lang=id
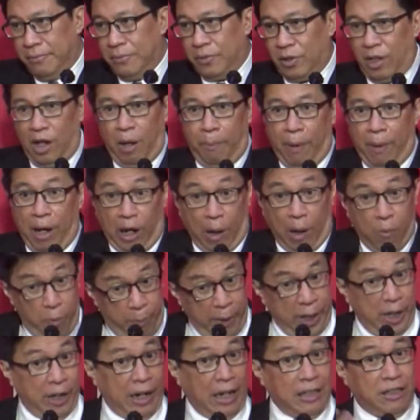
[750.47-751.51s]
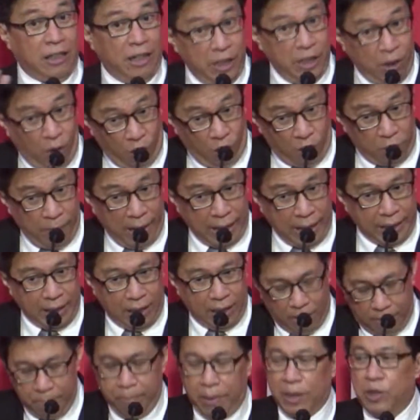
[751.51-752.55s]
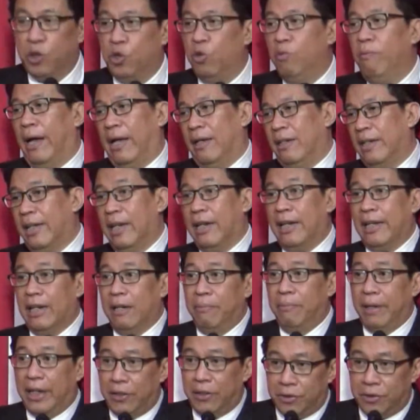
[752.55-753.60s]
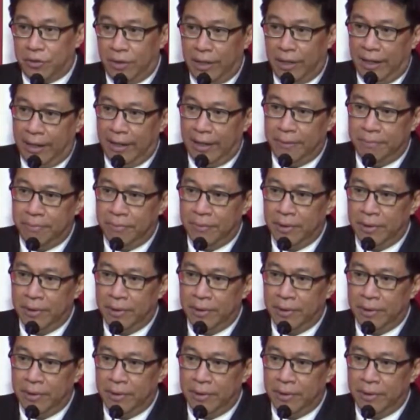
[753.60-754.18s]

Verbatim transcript: Kenapa? Kamu ingin rasa dihormati, percuma, kira-kira begitu saudara.